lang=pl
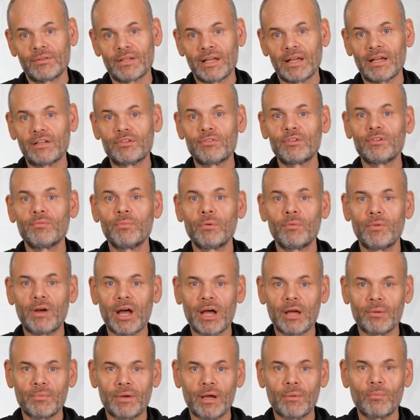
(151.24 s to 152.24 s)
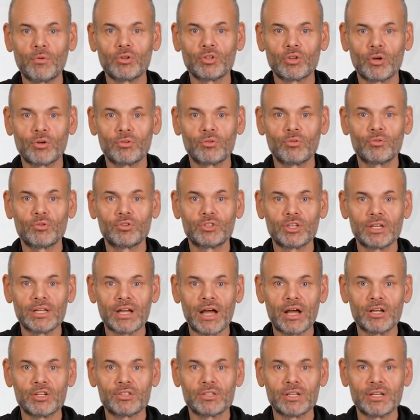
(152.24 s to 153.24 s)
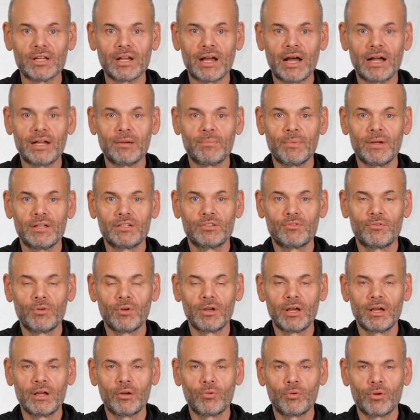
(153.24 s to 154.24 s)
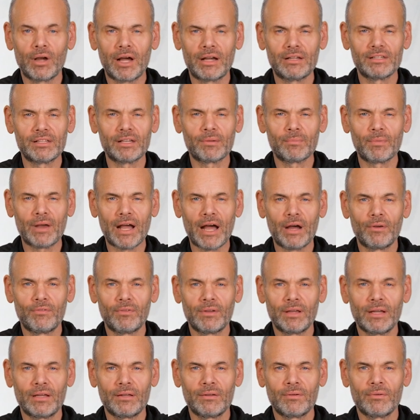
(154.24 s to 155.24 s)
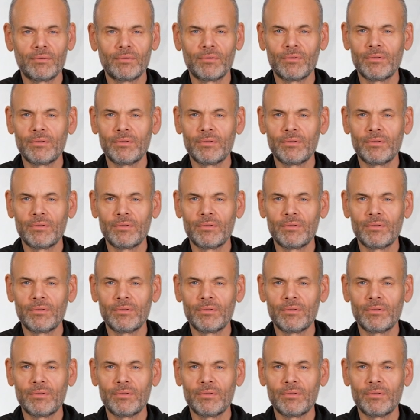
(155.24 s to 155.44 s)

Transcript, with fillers: Teraz wspomniałem na początku, że każdy kraj ma swoje regulacje prawne